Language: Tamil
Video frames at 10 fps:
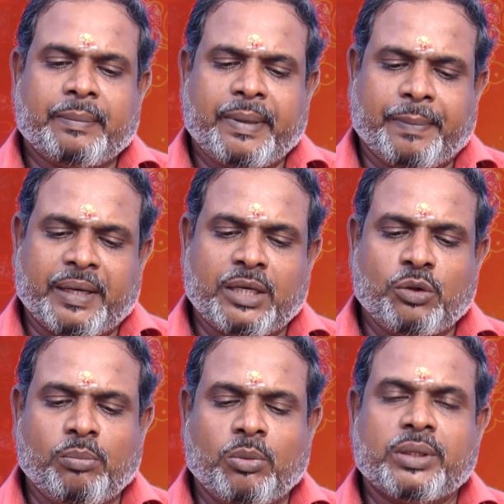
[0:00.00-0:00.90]

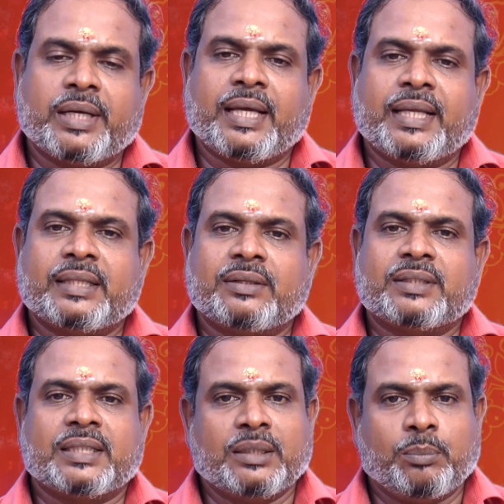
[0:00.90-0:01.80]
திங்கக்கிழமை பன்னெண்டு ஒம்பது
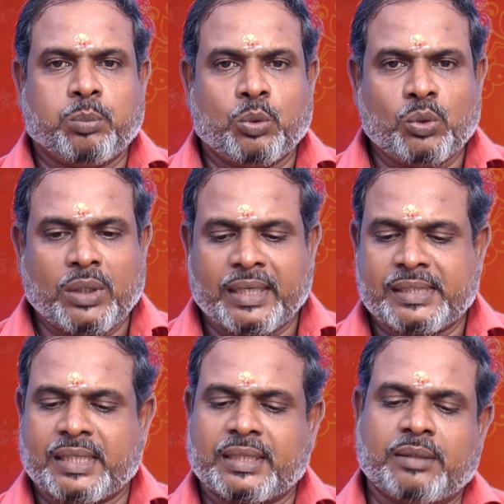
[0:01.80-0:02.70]
ரெண்டாயிரத்தி இருபத்தி ரெண்டு
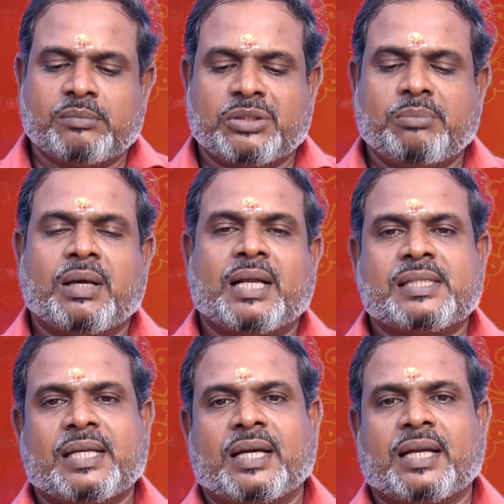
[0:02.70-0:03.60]
பூர நட்சத்திரம்
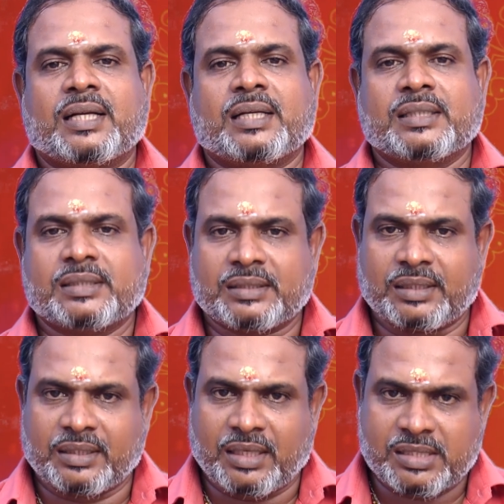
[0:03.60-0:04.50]

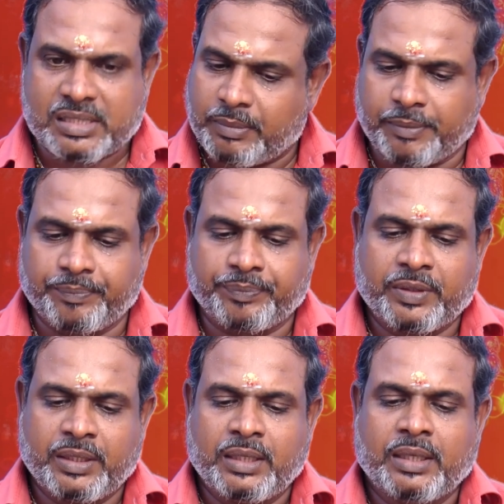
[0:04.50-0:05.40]
சிம்மராசிக்காரர்களுக்கு
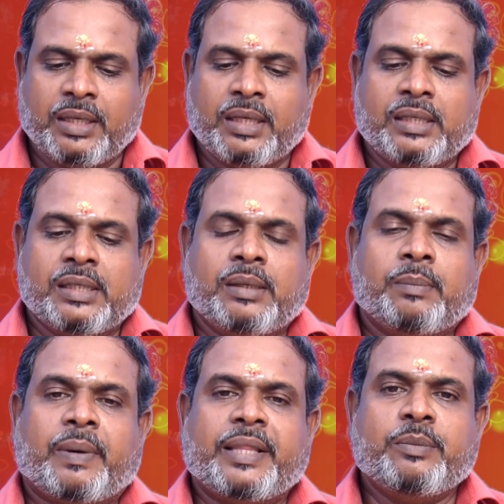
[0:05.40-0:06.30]
சந்திராஷ்டமம்
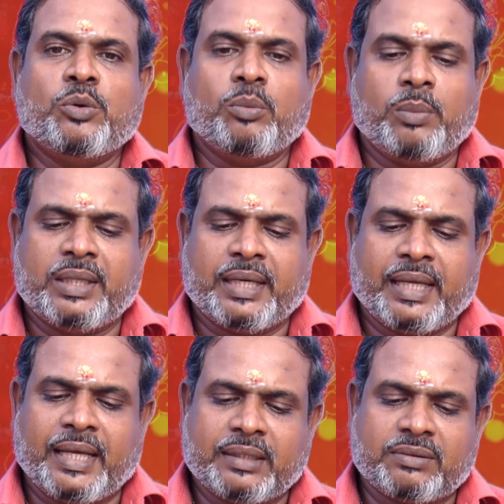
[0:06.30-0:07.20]
பதிமூணு
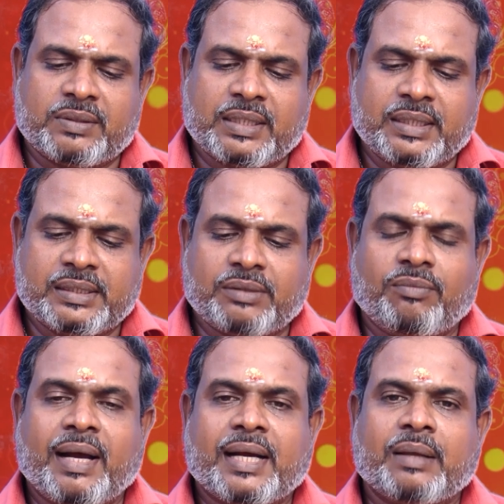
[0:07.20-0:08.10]
ஒம்பது ரெண்டாயிரத்தி
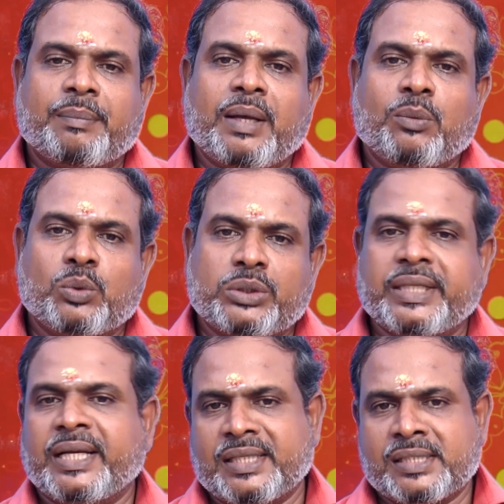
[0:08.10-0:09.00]
இருபத்தி ரெண்டு
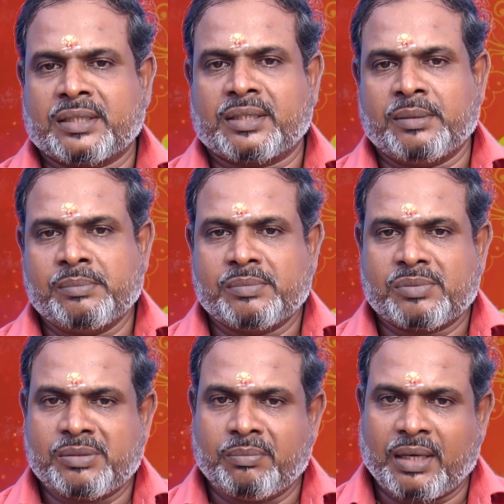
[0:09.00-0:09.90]
செவ்வாய்க்கிழமை உத்திர
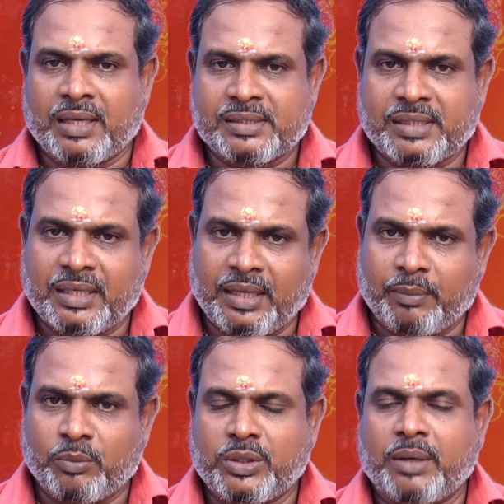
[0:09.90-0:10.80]
நட்சத்திரம் சிம்ம
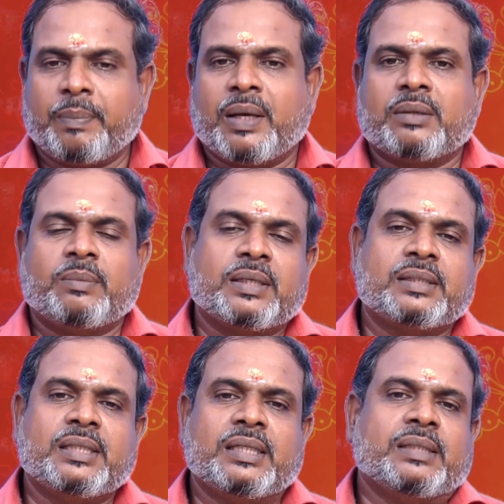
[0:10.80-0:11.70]
ராசியில் முதல்
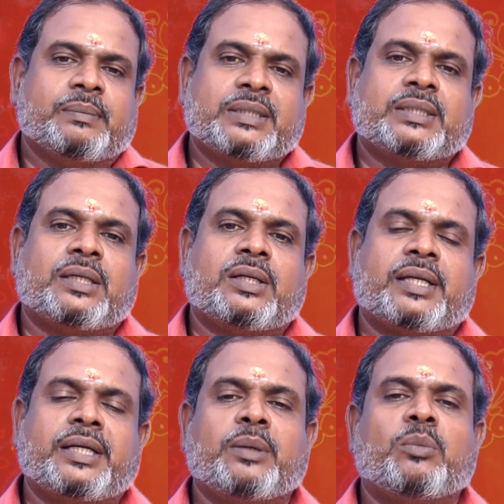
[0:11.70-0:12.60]
பாதம் வருது
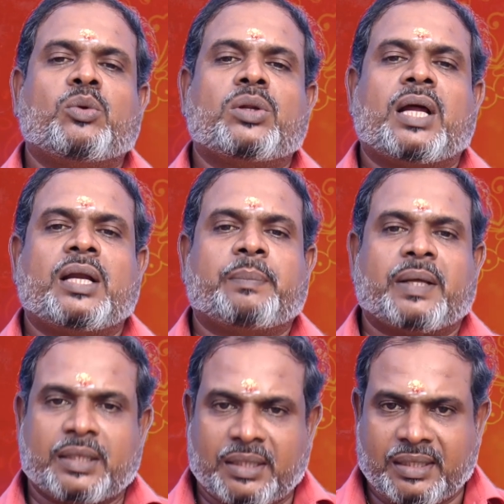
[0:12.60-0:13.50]
மிச்சம் ரெண்டு
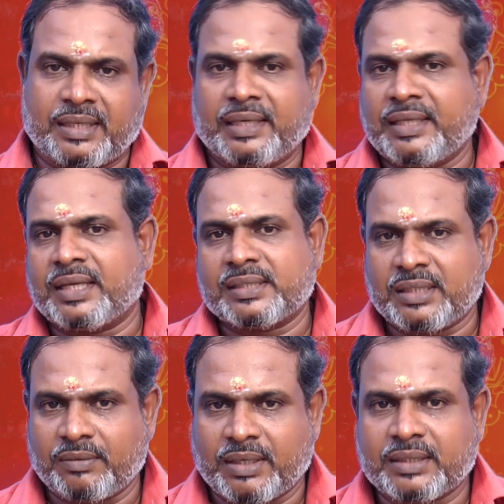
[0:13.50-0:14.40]
மூணு நாலு பாதங்கள்
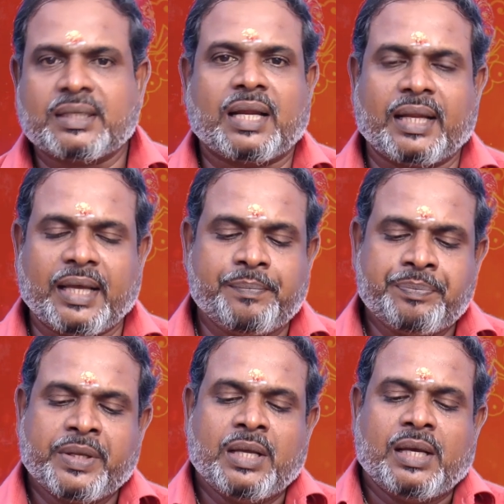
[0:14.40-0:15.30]
கன்னி ராசியில்
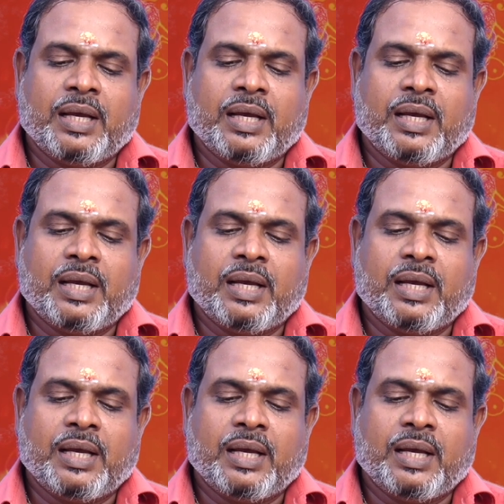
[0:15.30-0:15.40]
வரதுனால